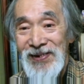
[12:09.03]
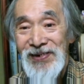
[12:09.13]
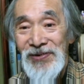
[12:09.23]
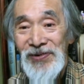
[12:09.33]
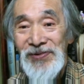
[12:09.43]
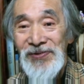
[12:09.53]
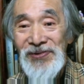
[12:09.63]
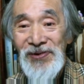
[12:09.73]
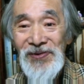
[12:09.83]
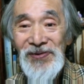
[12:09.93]
でそういう
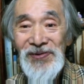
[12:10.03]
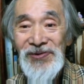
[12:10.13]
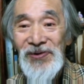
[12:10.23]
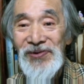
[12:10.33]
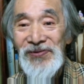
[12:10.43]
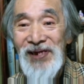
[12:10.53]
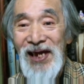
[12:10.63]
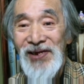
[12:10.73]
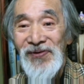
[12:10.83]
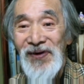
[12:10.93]
そのそういう
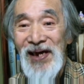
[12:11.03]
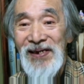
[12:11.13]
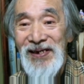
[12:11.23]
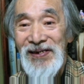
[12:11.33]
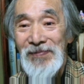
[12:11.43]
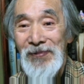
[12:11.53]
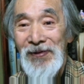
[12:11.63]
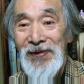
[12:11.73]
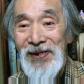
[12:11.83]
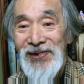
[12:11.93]
才能はあんねんけど
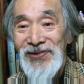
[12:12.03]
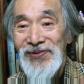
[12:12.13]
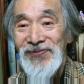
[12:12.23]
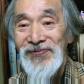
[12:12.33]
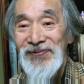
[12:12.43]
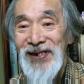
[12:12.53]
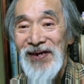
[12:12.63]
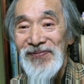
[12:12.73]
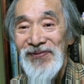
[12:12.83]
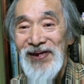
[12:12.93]
もその軍
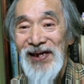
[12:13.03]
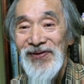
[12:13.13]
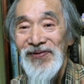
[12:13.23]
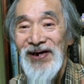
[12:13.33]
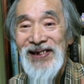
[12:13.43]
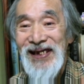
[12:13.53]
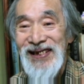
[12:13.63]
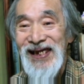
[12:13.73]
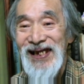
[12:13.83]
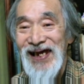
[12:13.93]
略の才能は出
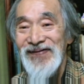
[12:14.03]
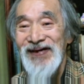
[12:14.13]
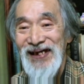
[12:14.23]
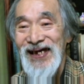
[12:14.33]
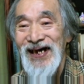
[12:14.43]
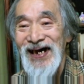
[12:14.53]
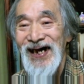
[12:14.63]
てないわけ。